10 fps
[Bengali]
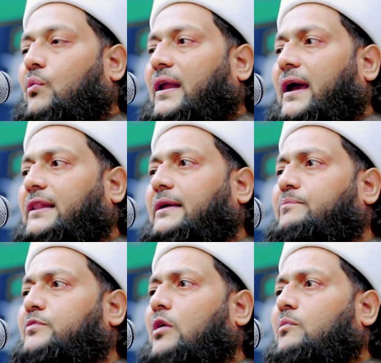ওলিদ
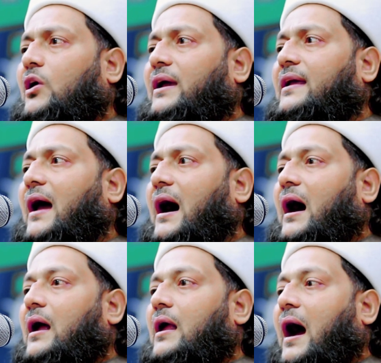ইবনুল মুগীরা
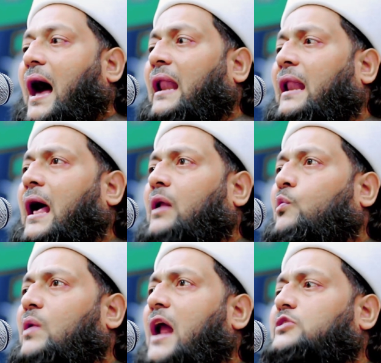আল্লাহর
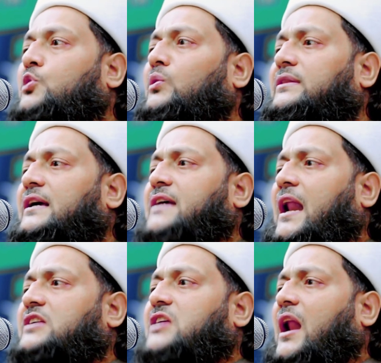কোরআন শুনতে
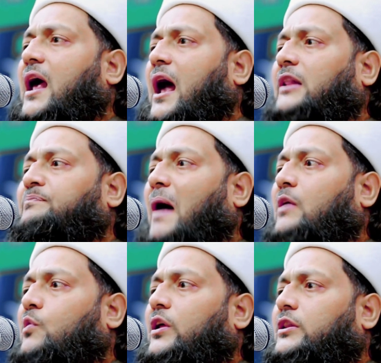যারা সারা রাত
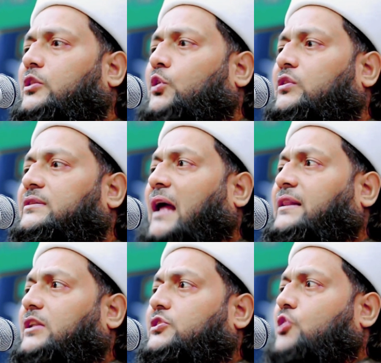পার করে দিত
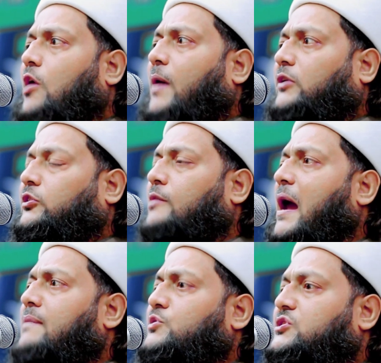তাদের চেয়েও
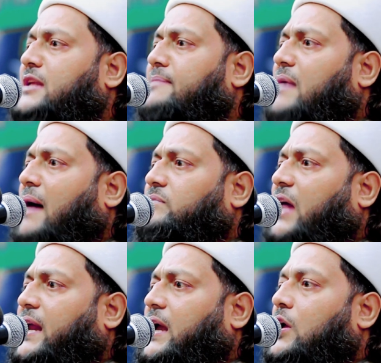বর্তমান মুসলিম
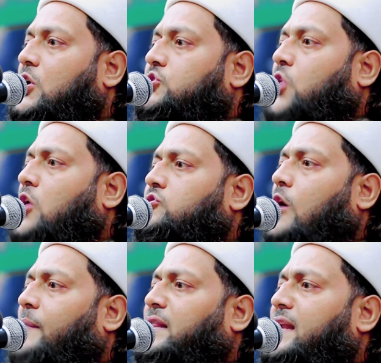নামদারি
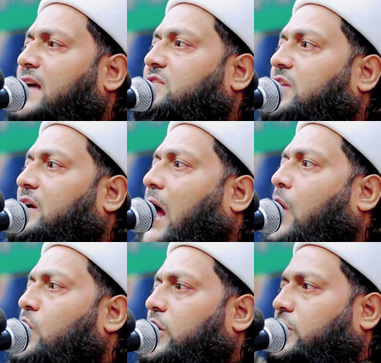সংশয়বাদী নাস্তিকরা
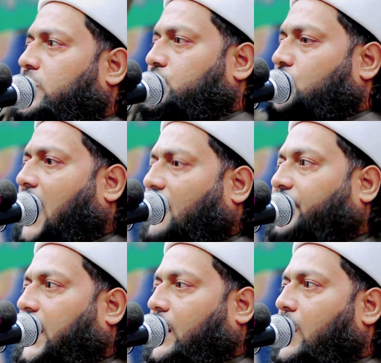আরো নিকৃষ্ট
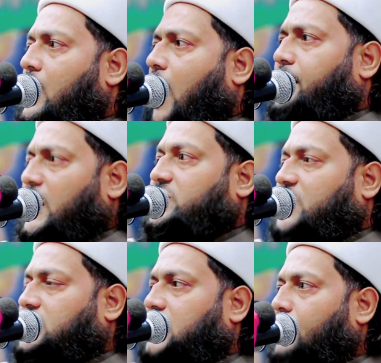কাফের
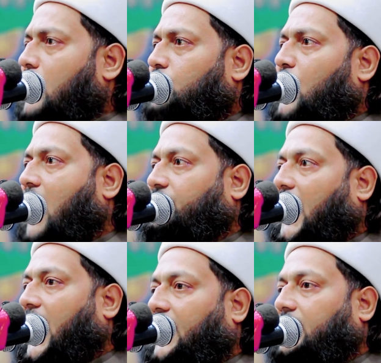অবিশ্বাসী এবং মুনাফা